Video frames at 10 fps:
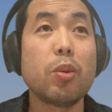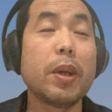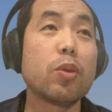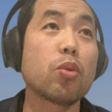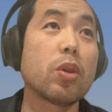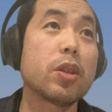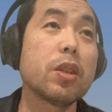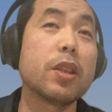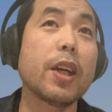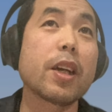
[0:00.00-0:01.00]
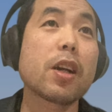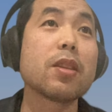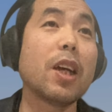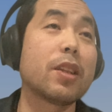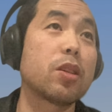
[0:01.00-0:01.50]
对吧？如果是你在一个
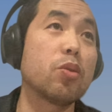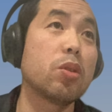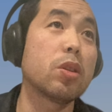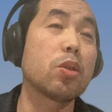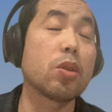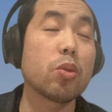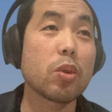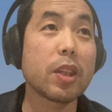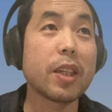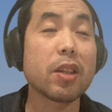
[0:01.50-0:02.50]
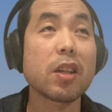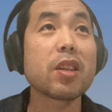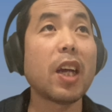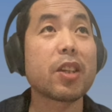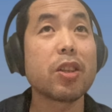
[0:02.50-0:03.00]
更大的候，诺和诺格如果在一些
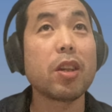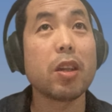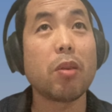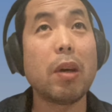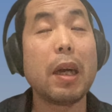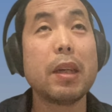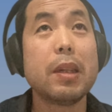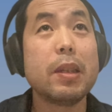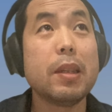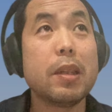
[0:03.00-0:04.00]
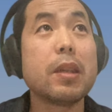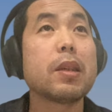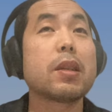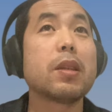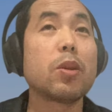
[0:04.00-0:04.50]
更大市场的话，
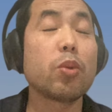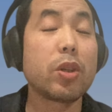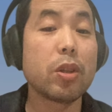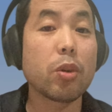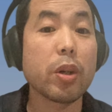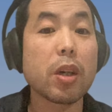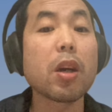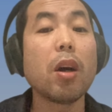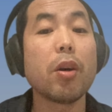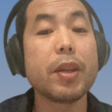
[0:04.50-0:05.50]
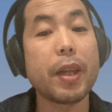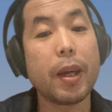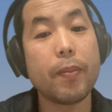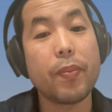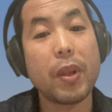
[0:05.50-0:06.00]
呃，可能会市值会更高一
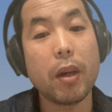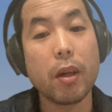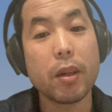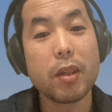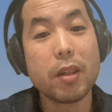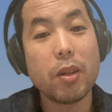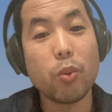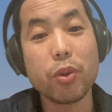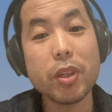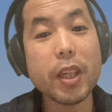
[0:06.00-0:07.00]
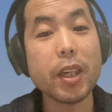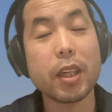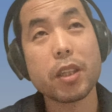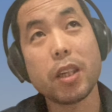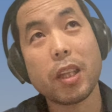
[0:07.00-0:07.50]
点啊，我觉得这
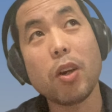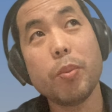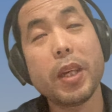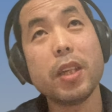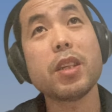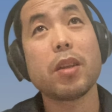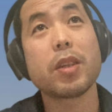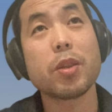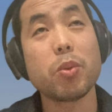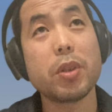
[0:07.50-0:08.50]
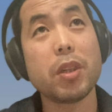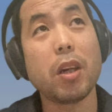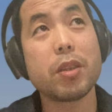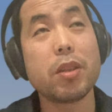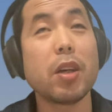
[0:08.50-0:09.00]
个也是一样，他后面也讲的这个东
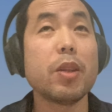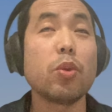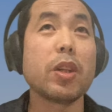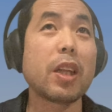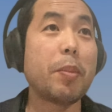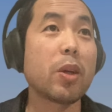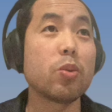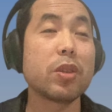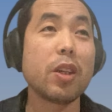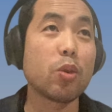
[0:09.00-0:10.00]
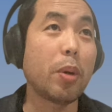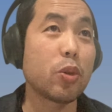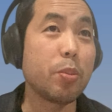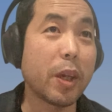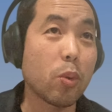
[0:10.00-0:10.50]
西啊，其实很多的丹麦公司也都
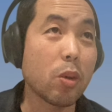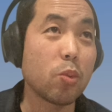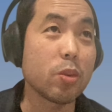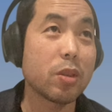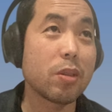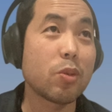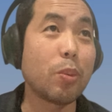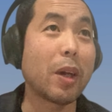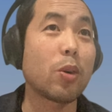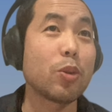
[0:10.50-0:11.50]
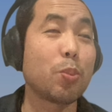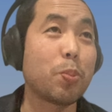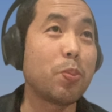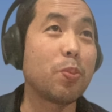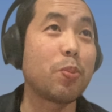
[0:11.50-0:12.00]
跑去美国公司，对吧？跑
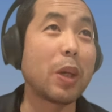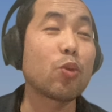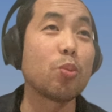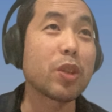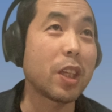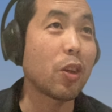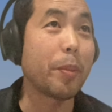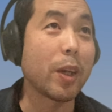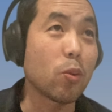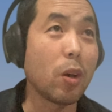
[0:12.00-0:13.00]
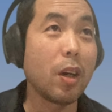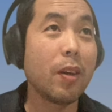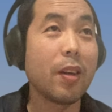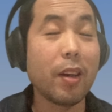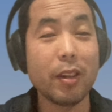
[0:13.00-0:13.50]
去把总部迁到美
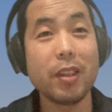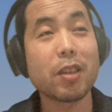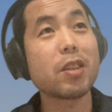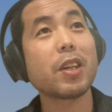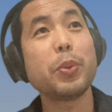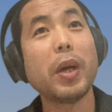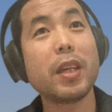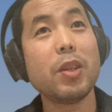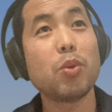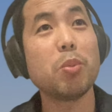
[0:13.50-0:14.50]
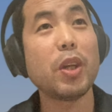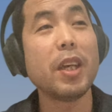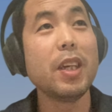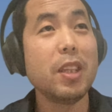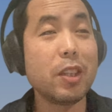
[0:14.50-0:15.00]
国。啊，也是这个原因，对不
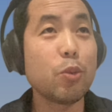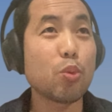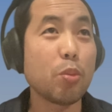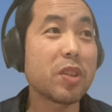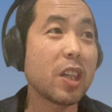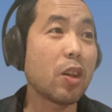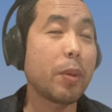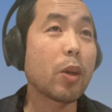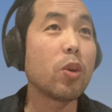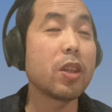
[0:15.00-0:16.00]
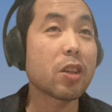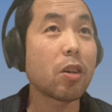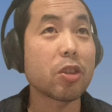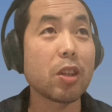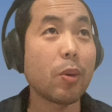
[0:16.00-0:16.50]
对？你就目前到美国，你
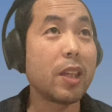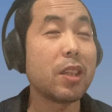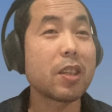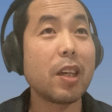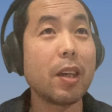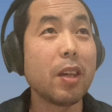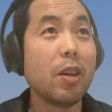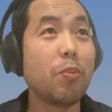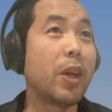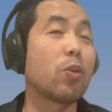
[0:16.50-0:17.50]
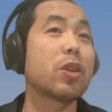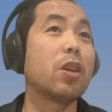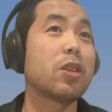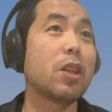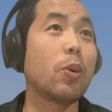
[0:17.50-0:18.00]
上市的话，你在美
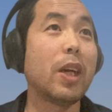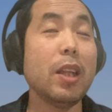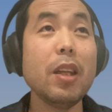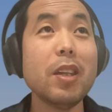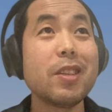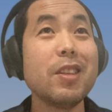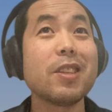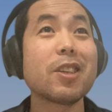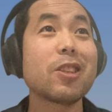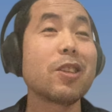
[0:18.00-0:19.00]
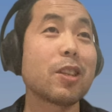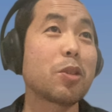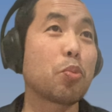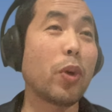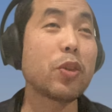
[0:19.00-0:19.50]
国上市的话，你你的市
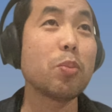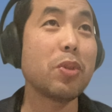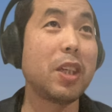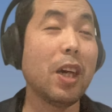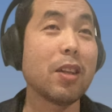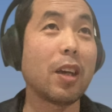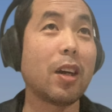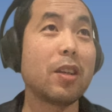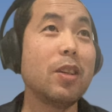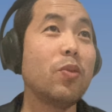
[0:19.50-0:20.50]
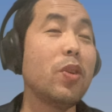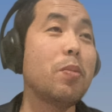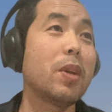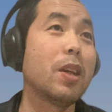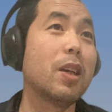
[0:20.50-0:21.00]
值是完全不一样的啊，你因
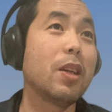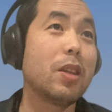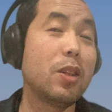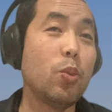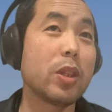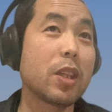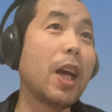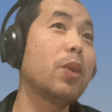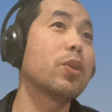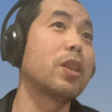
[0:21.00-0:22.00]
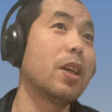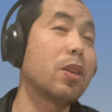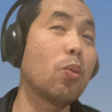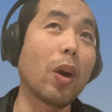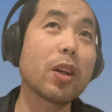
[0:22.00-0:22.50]
为因为参与的
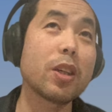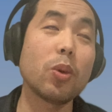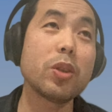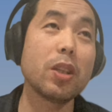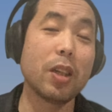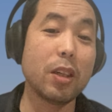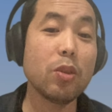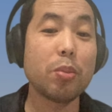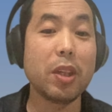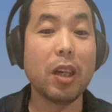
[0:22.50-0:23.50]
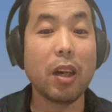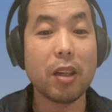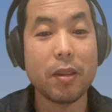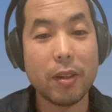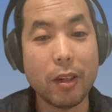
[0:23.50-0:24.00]
人玩这个游戏的人就不一
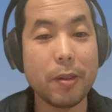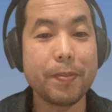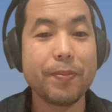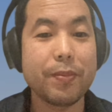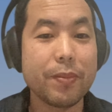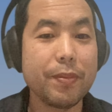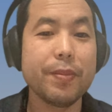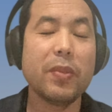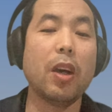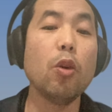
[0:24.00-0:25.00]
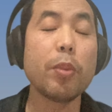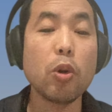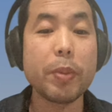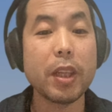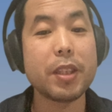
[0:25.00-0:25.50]
样啊。好，我
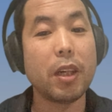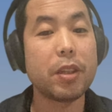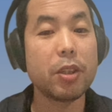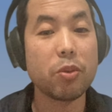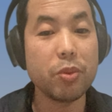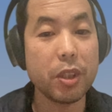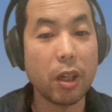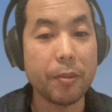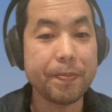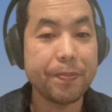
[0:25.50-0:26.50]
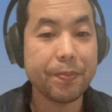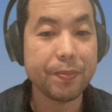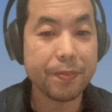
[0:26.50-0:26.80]
们后面再讲这些东西啊。